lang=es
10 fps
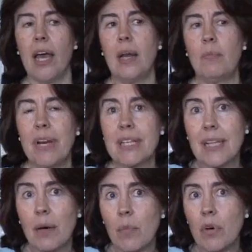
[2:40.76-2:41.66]
El
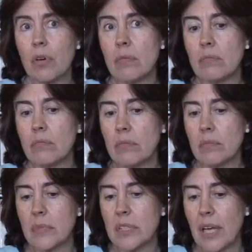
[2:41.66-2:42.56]
préstamo,
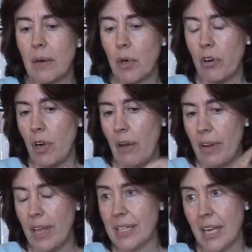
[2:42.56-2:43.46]
mm, se, bueno, la
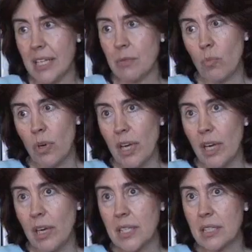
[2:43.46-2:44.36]
verdad es que es
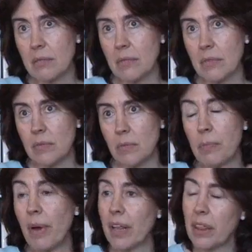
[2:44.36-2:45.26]
muy, mm,
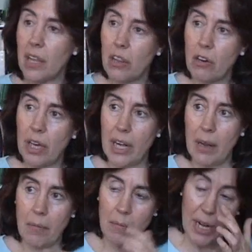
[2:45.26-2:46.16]
muy parecido
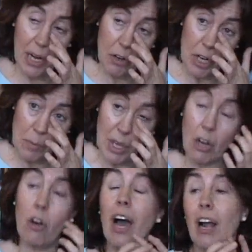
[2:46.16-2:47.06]
en verano y en
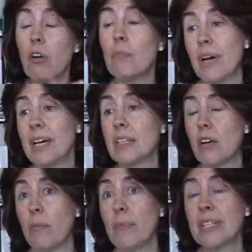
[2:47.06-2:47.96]
invierno, algo más
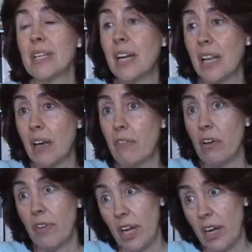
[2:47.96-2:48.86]
los meses de
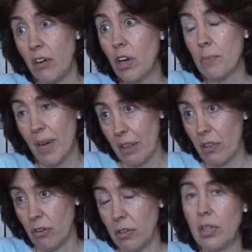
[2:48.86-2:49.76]
febrero y
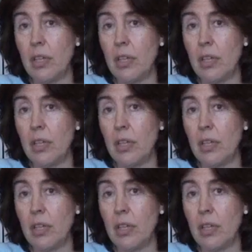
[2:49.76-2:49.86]
marzo.